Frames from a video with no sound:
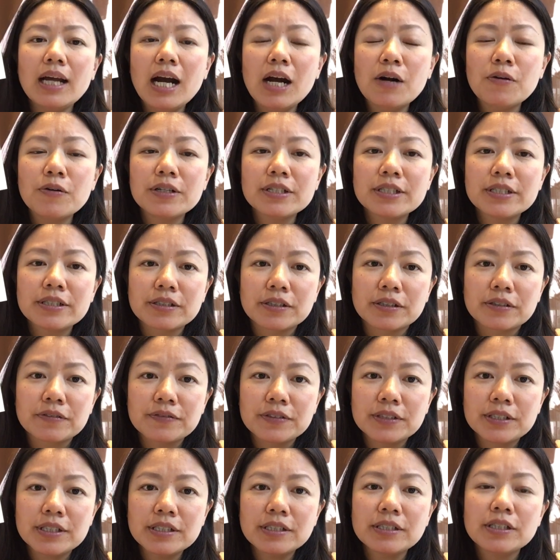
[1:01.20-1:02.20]
Our
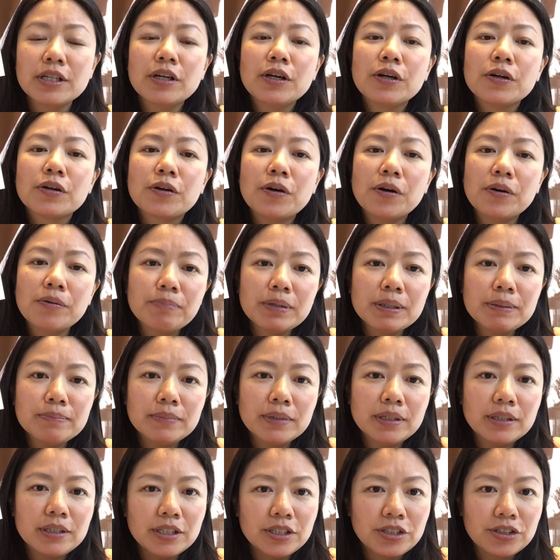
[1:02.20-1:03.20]
services
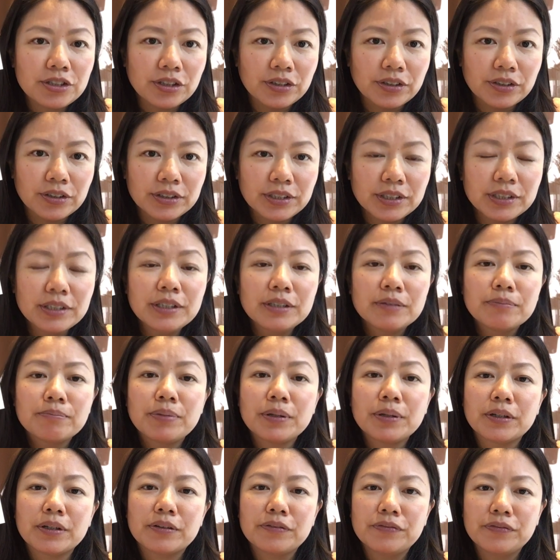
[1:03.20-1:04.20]
complement each other
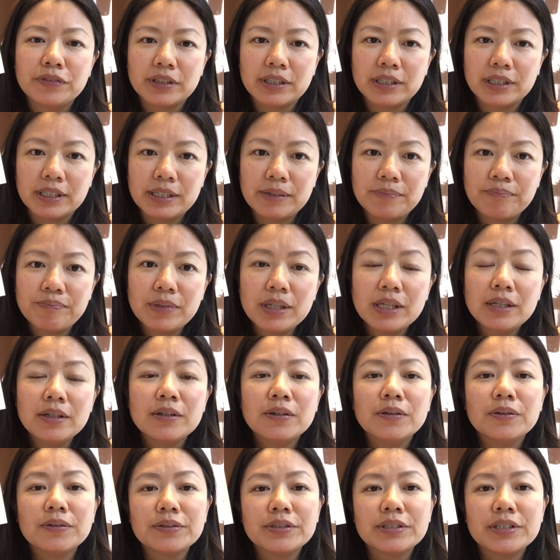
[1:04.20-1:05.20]
perfectly.
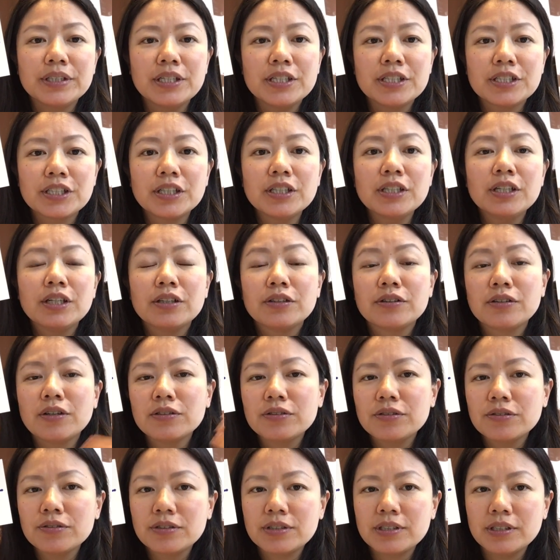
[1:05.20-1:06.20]
Ou seja,
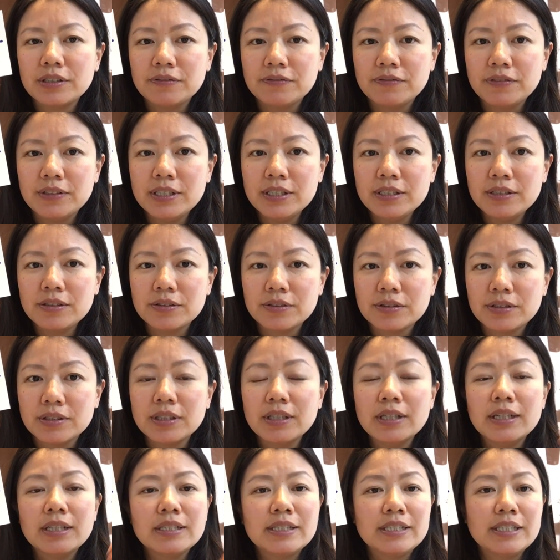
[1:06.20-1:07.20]
nossos serviços
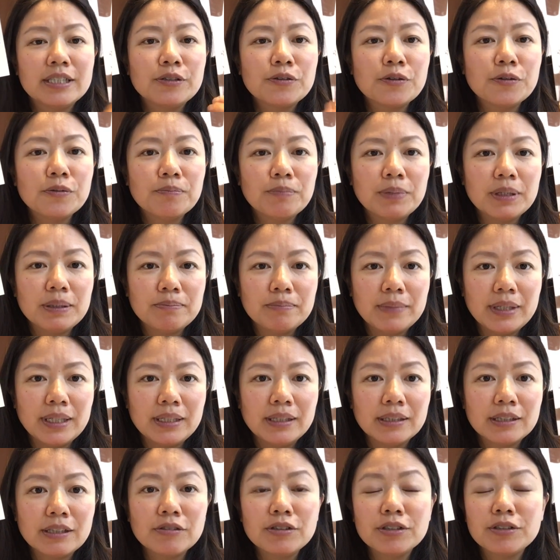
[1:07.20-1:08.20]
se
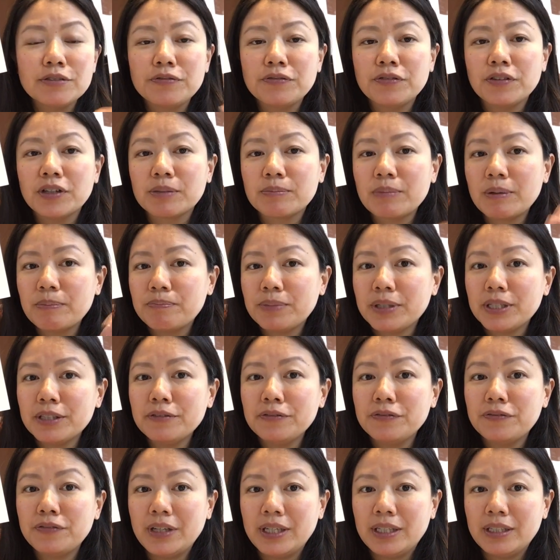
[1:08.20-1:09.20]
complementam de forma
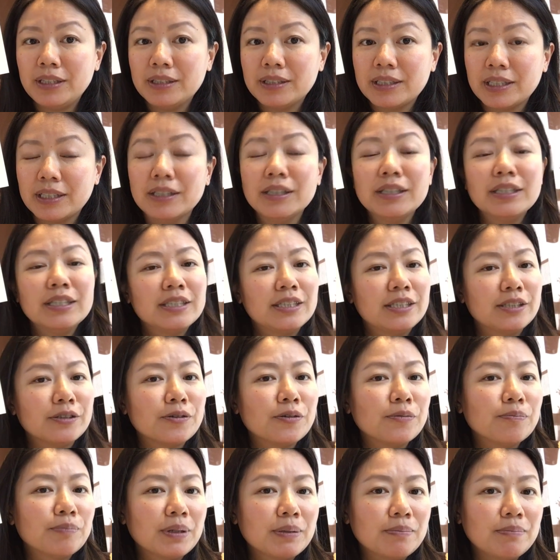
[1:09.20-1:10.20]
perfeita, se
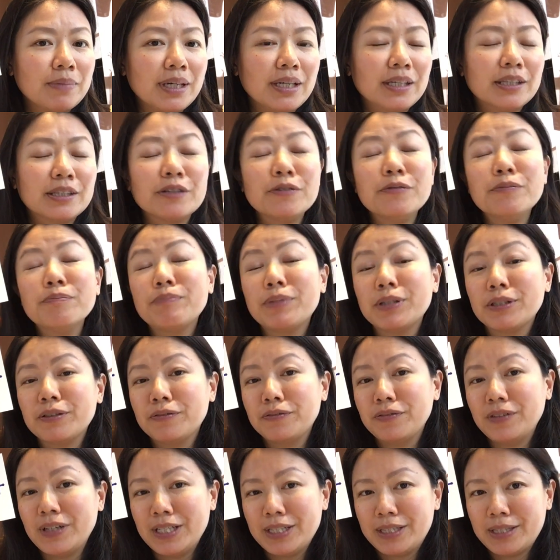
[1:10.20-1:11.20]
complementam
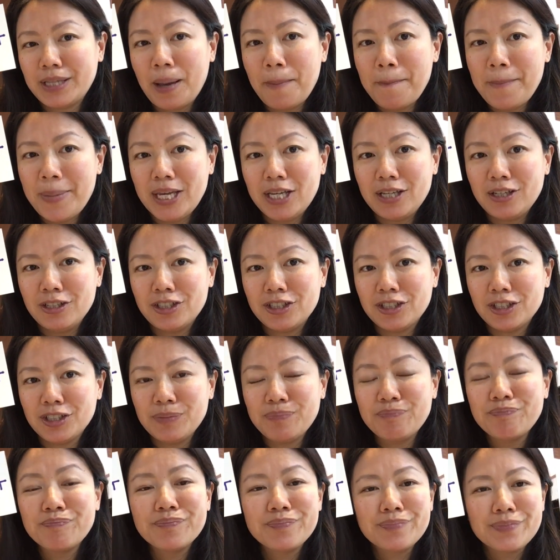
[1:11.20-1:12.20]

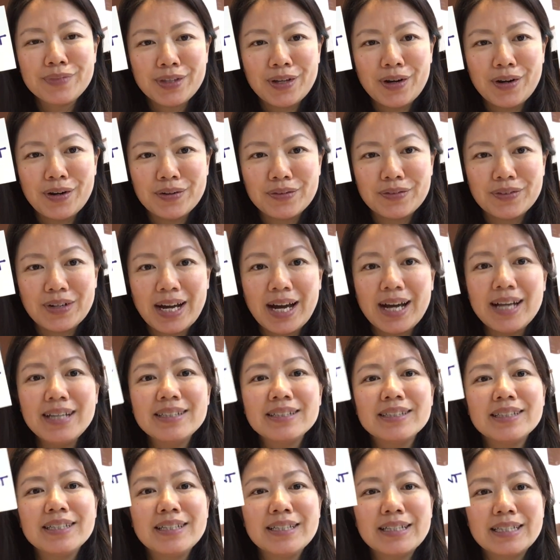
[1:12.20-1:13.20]
perfeitamente.
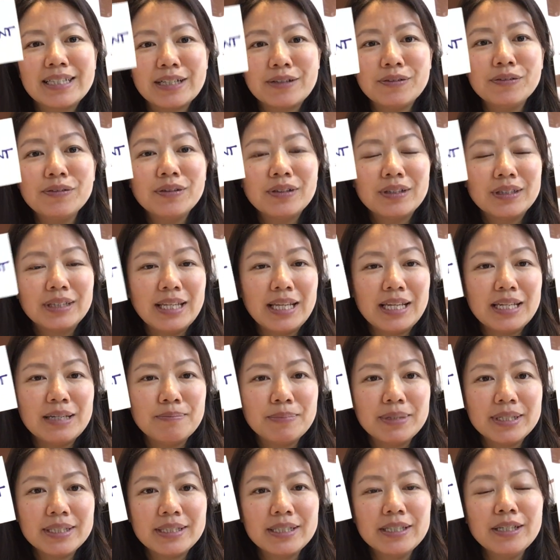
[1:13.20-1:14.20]
Alright? Então,
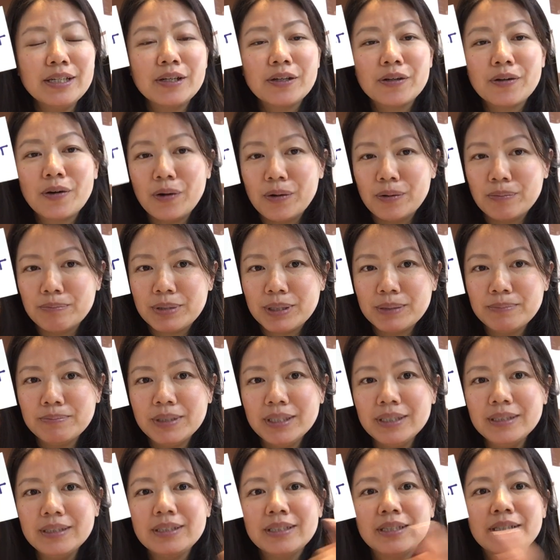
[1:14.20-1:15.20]
lembre-se:
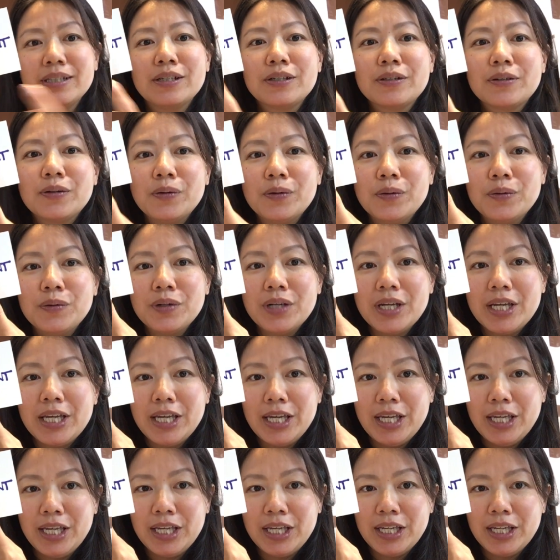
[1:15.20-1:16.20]
complement com
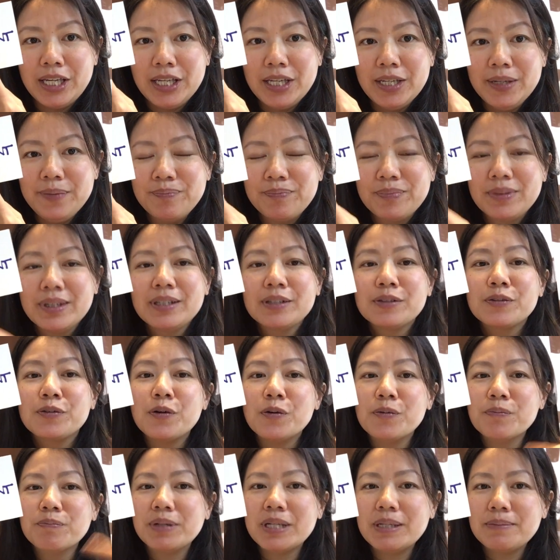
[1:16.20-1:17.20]
E
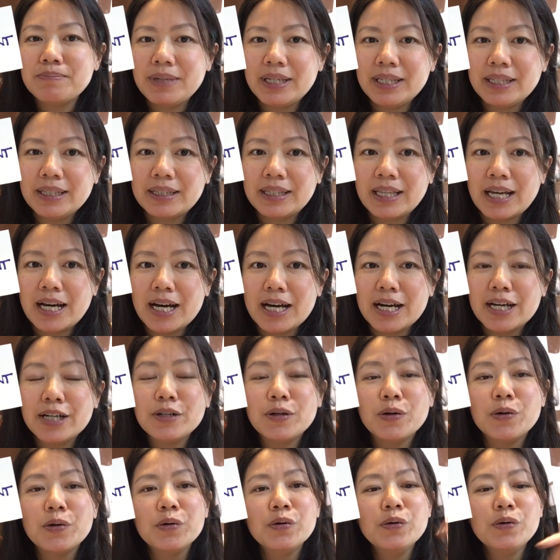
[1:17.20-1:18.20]
complementar
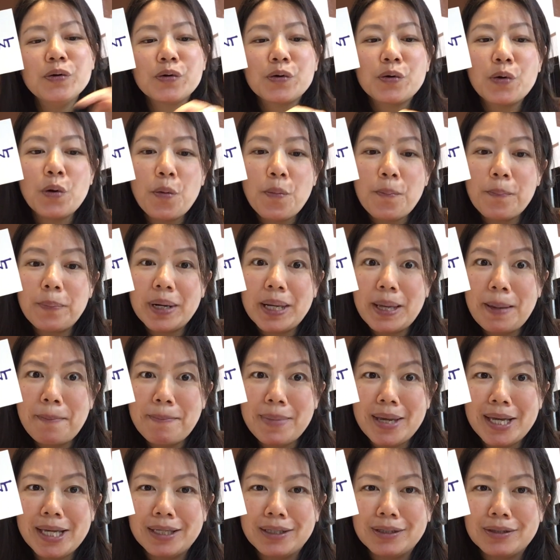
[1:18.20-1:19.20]
ou
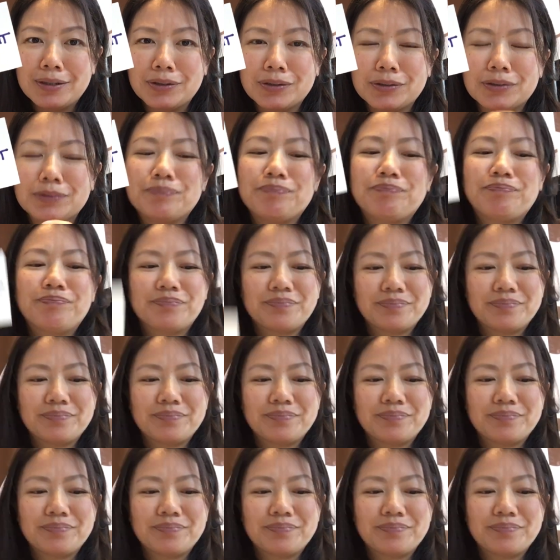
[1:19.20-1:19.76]
complemento.